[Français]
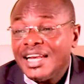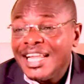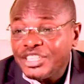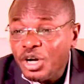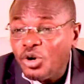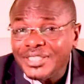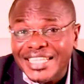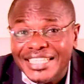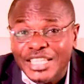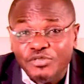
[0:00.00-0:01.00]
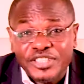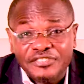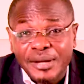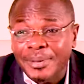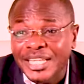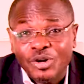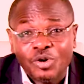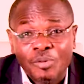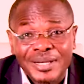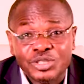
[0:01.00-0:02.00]
Les gens contre qui vous aviez mené le
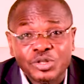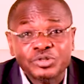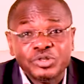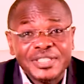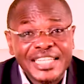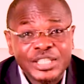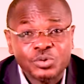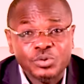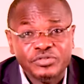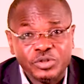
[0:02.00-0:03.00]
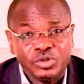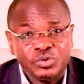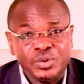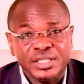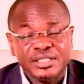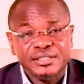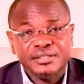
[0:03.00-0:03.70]
combat sont eux qui se retrouvent aujourd'hui.